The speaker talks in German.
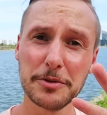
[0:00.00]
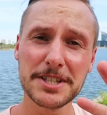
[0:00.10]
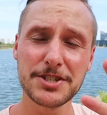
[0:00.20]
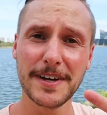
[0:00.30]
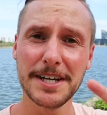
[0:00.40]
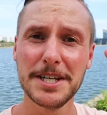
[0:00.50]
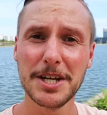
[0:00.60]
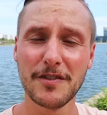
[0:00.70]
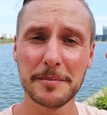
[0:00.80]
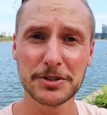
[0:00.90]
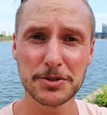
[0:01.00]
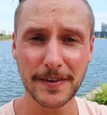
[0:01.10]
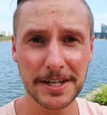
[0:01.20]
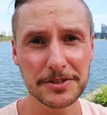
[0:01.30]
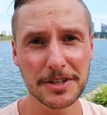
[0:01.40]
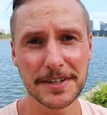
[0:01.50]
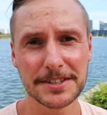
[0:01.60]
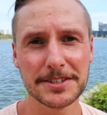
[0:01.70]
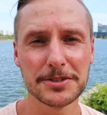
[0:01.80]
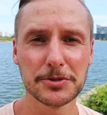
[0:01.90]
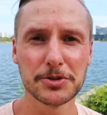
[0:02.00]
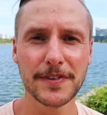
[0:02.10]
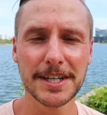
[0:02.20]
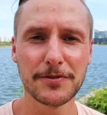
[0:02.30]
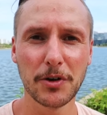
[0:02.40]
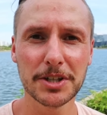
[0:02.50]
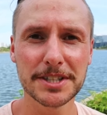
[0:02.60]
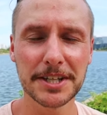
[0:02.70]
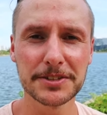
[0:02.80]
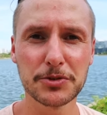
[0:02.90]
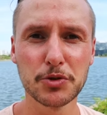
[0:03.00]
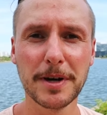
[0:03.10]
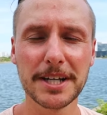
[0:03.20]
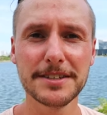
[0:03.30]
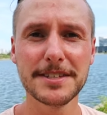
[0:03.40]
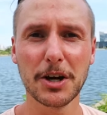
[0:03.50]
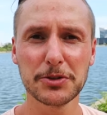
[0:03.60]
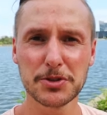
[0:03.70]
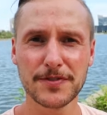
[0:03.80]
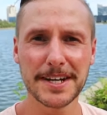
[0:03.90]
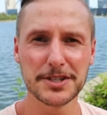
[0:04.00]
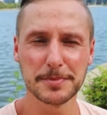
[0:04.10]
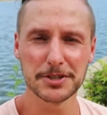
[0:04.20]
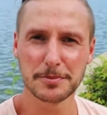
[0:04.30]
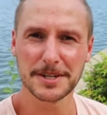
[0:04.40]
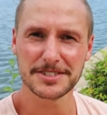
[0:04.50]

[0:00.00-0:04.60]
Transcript: Nummer zwei, wenn man zu zweit unterwegs ist und zu zweit vloggt, dann ist es super easy, auch zu zweit ins Bild zu